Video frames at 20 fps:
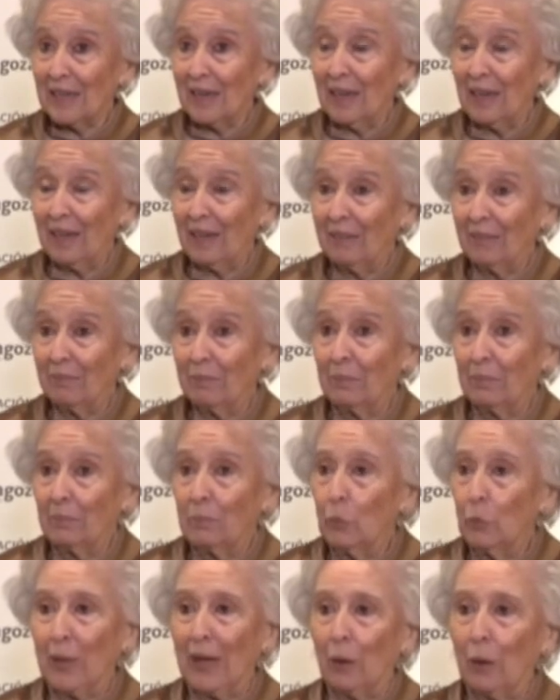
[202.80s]
en ese
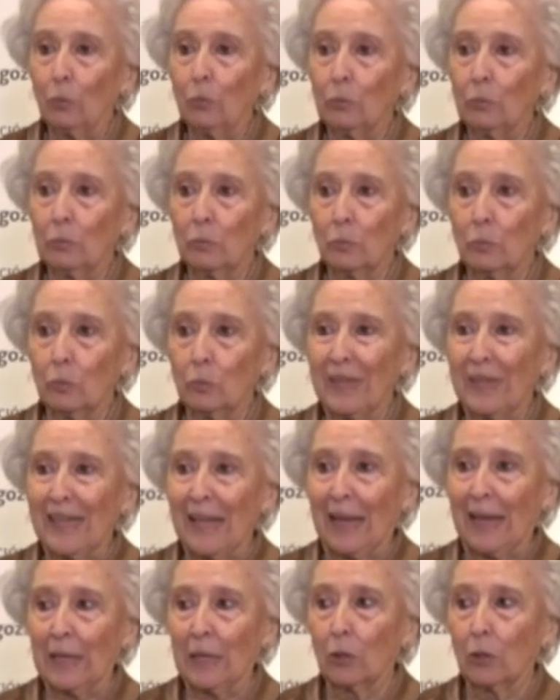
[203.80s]
no era
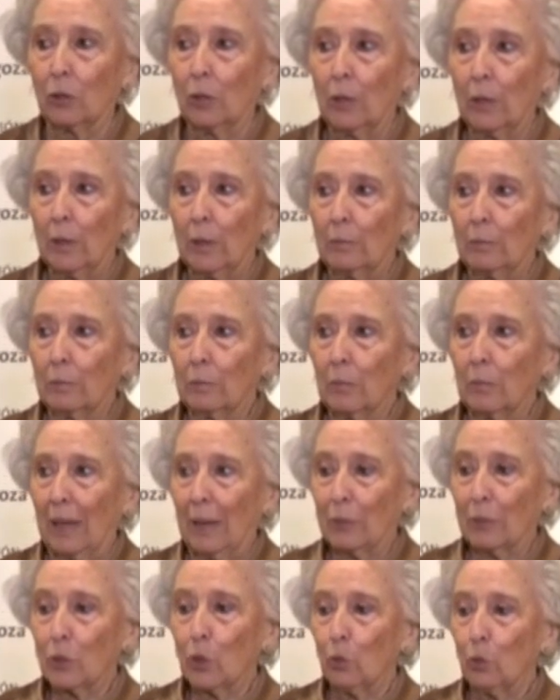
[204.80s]
un diario
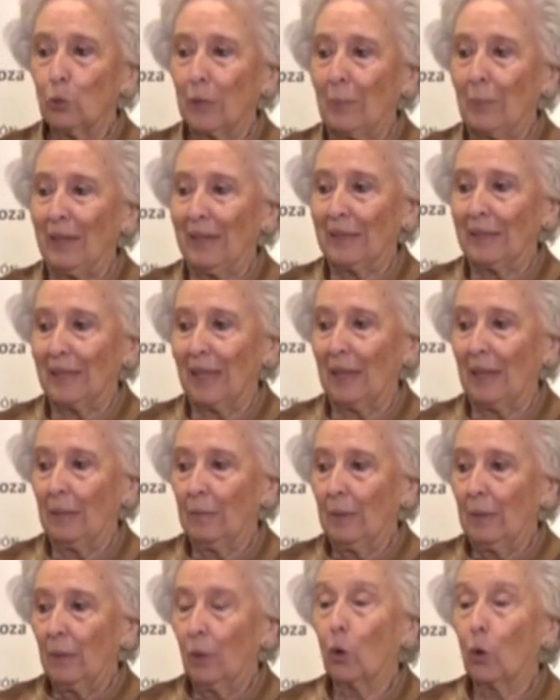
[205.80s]
mm,
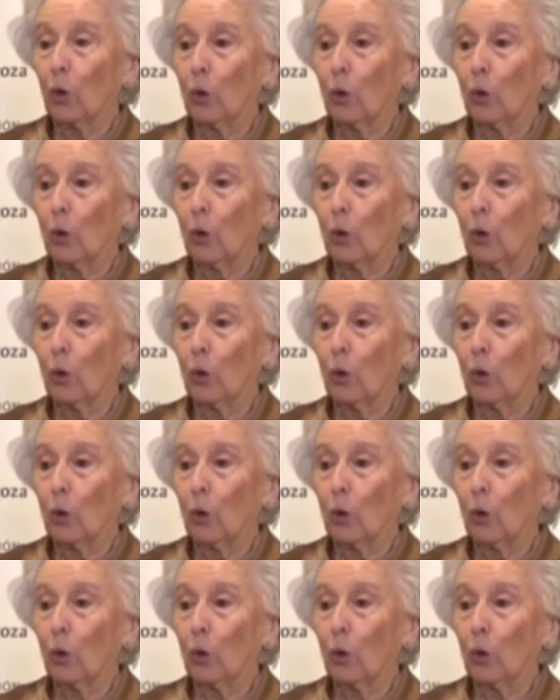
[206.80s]
absolutamente